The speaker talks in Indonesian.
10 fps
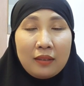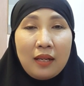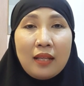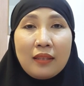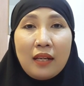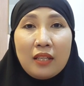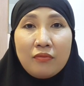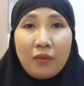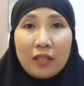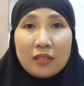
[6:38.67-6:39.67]
Tanda-tanda
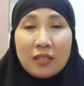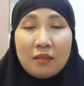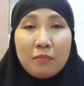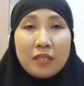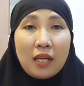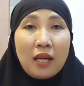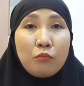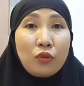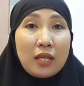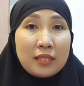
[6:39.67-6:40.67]
infeksi bisa
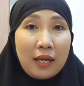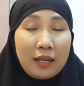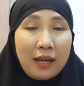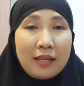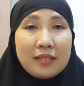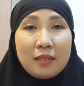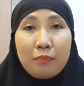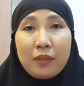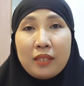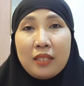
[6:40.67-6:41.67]
kamu rasakan
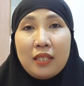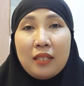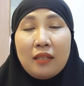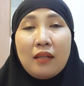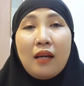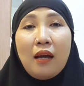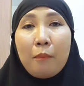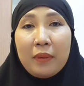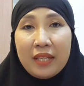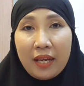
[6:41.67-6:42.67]
seperti
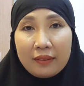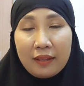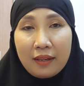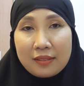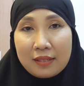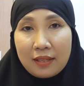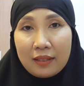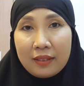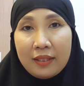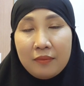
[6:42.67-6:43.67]
peningkatan rasa
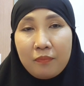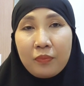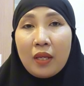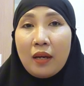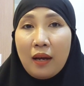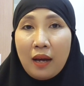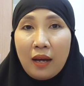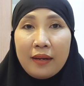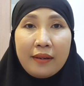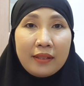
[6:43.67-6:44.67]
sakit,
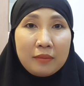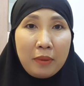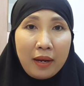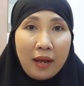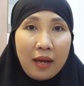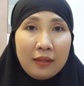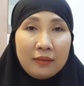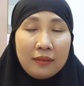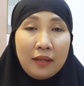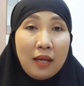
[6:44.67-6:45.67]
hangat dan kemerahan,
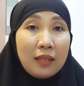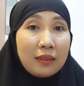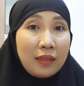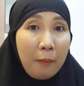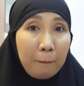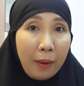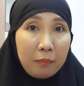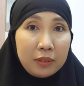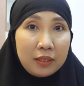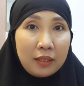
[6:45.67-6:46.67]

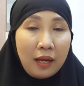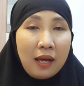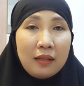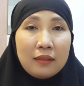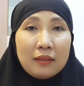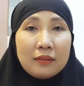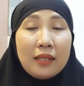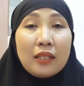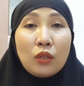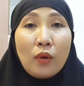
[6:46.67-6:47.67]
tampak bengkak,
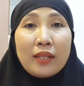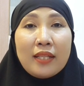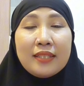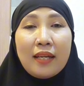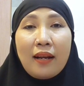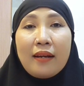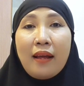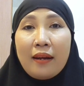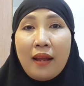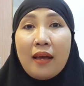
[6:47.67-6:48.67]
dan keluarnya
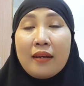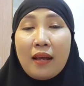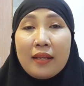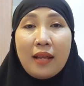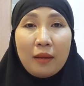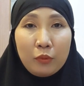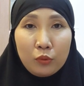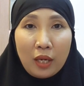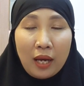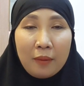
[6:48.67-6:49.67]
cairan nanah dari dalam
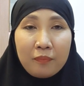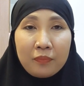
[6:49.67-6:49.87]
luka.